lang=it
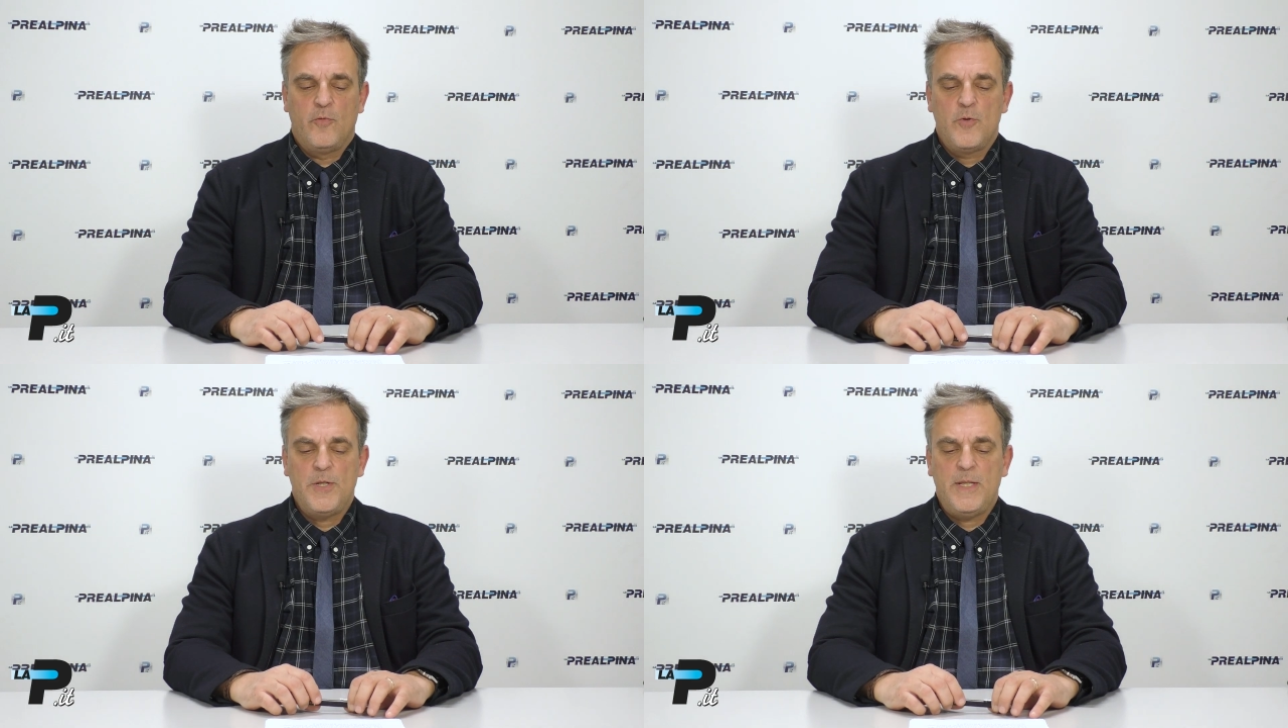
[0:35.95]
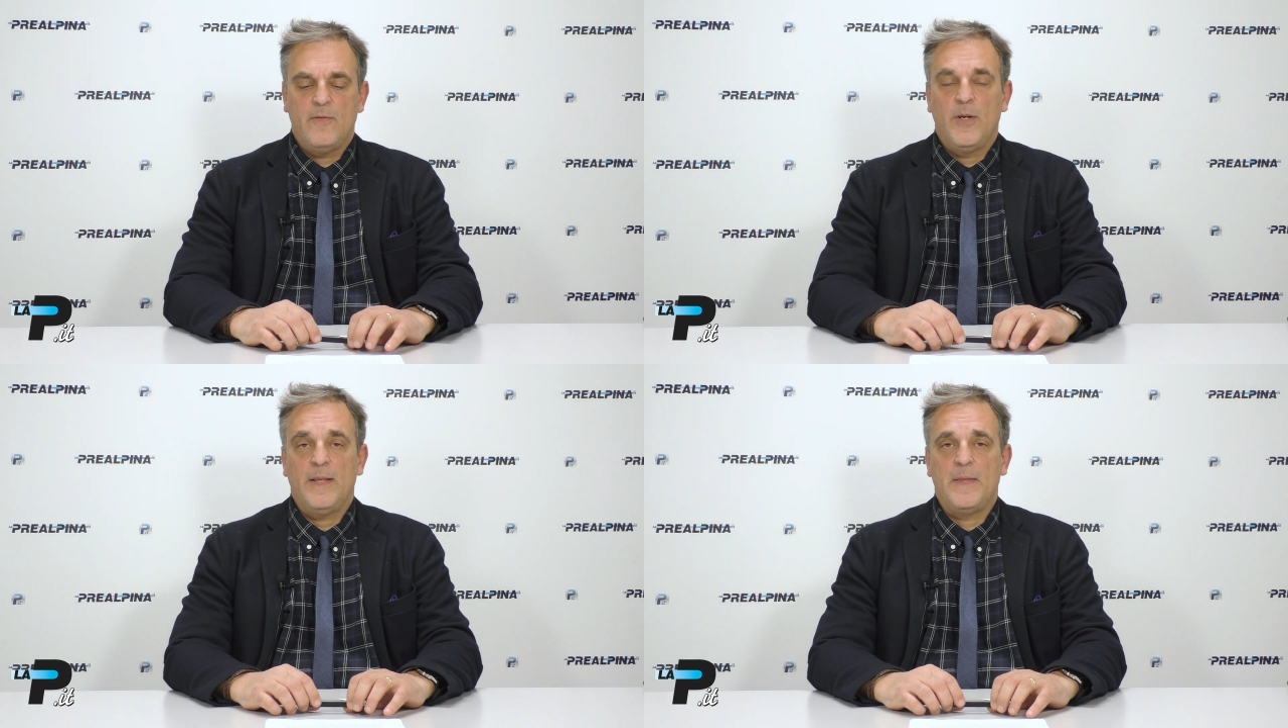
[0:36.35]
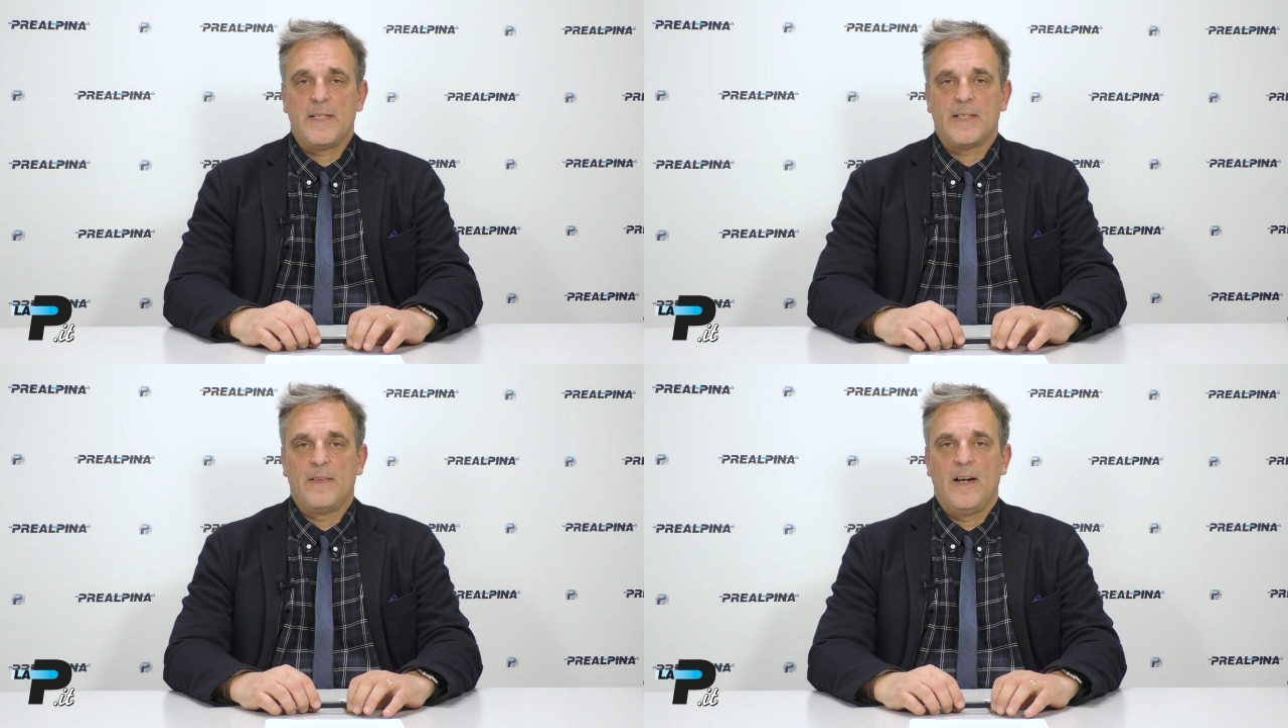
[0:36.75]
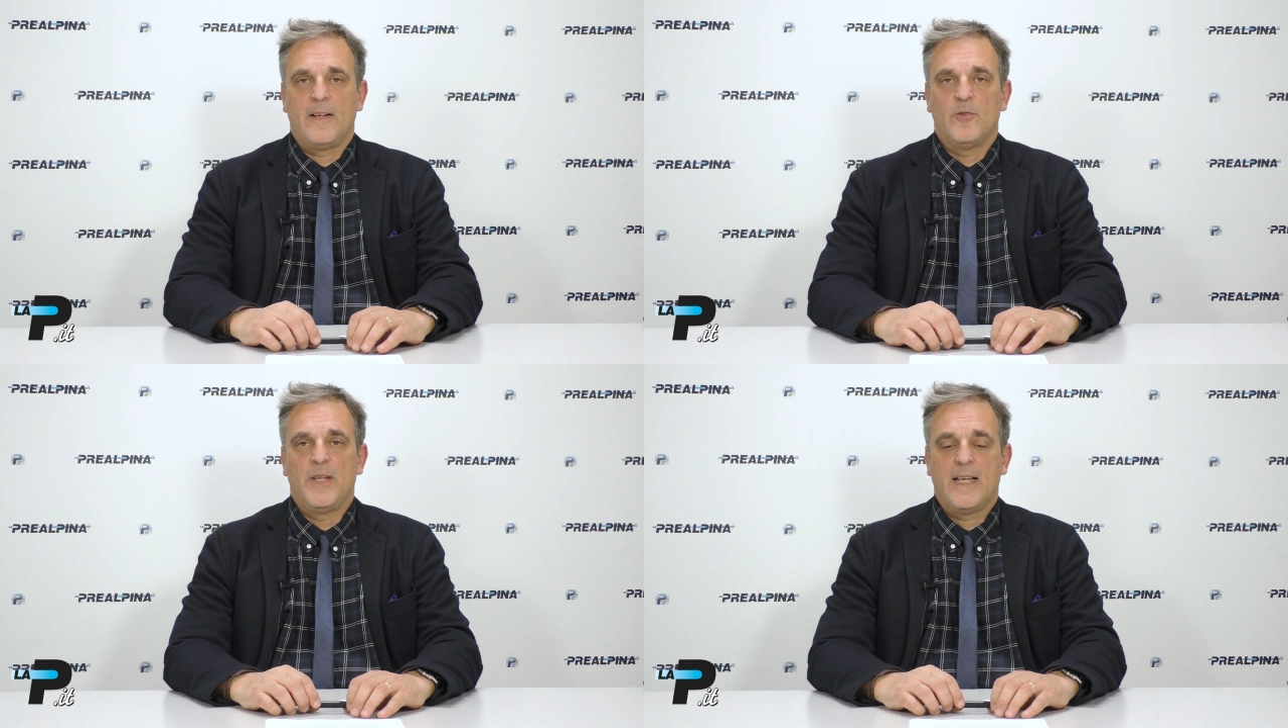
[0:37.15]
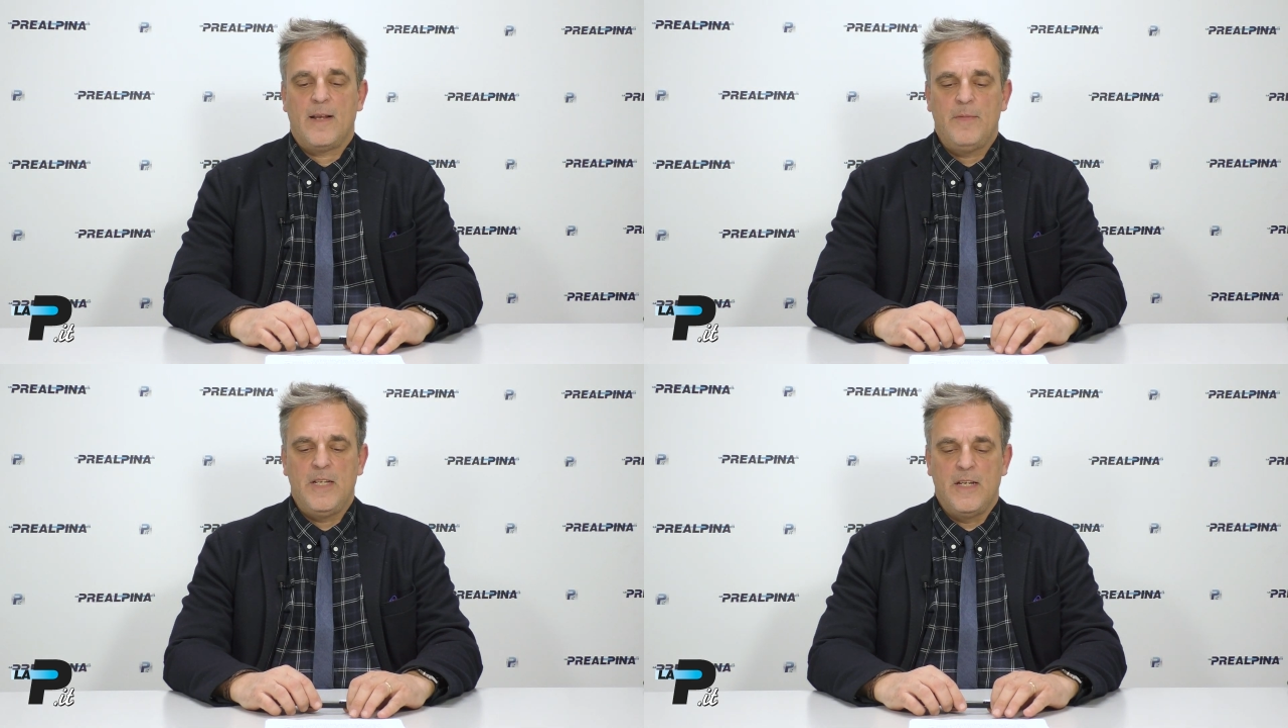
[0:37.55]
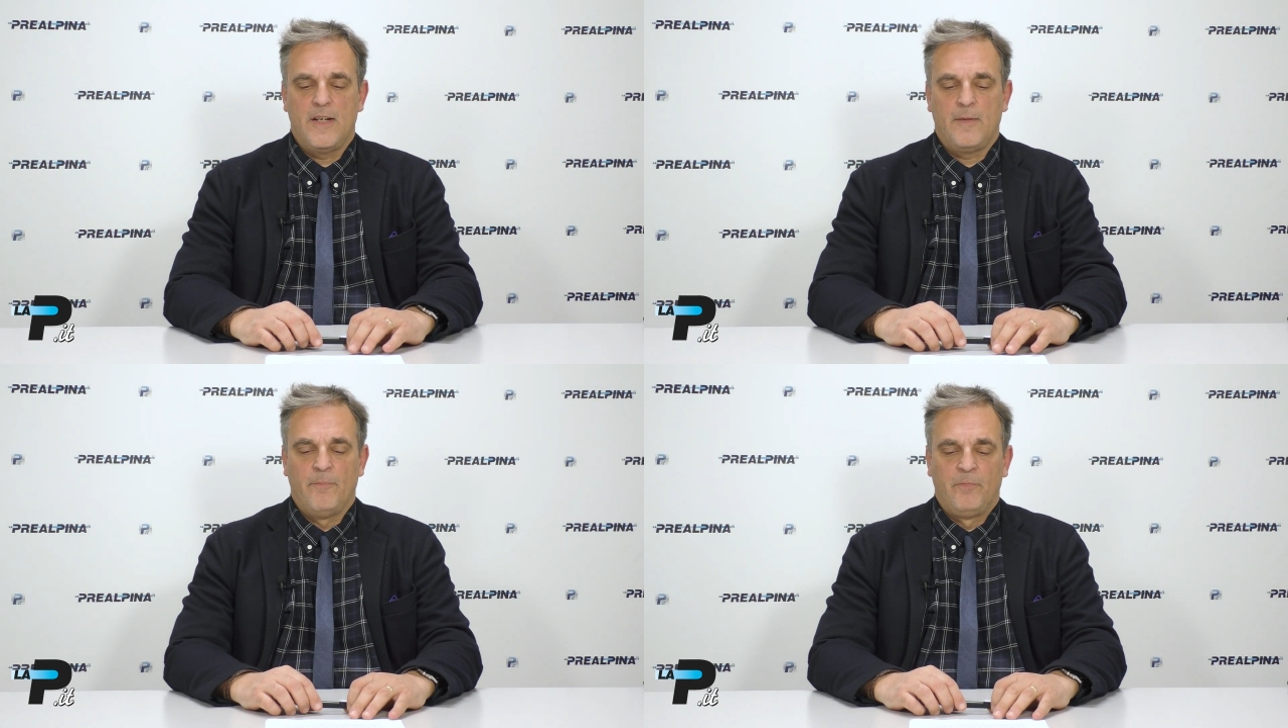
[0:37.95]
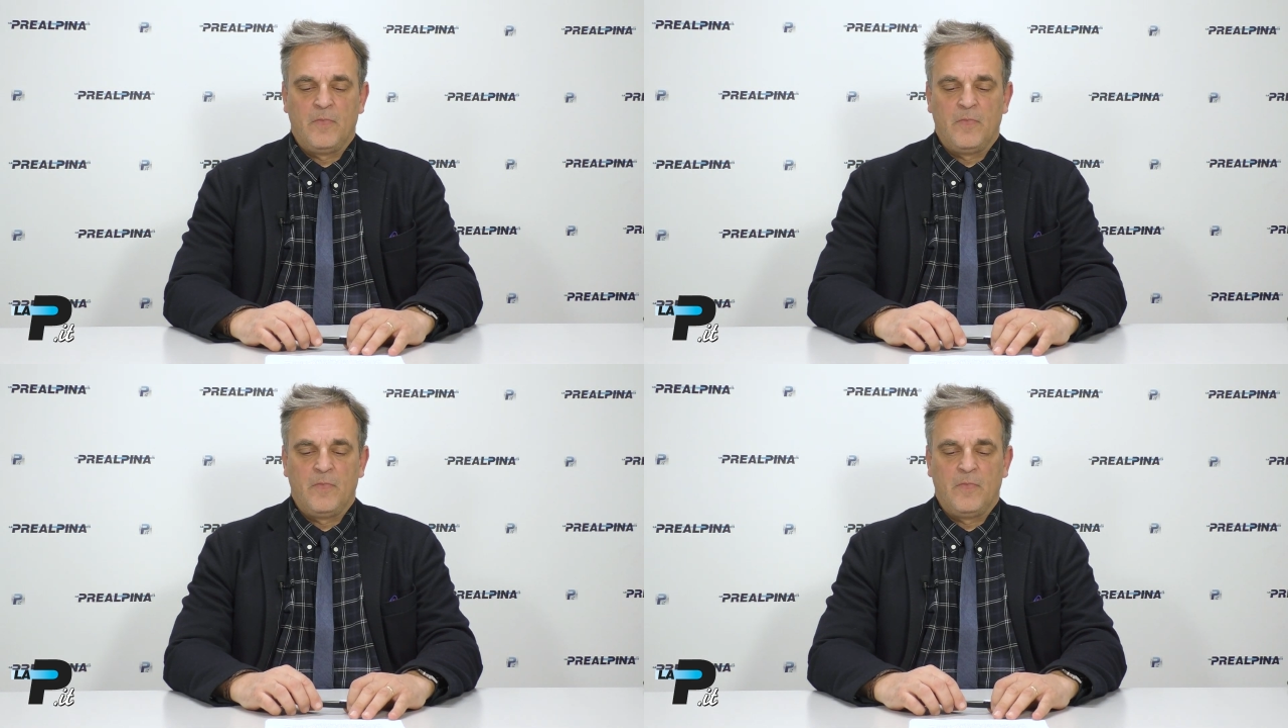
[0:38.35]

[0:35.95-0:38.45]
fuggitivo in attesa dell'arrivo dei carabinieri.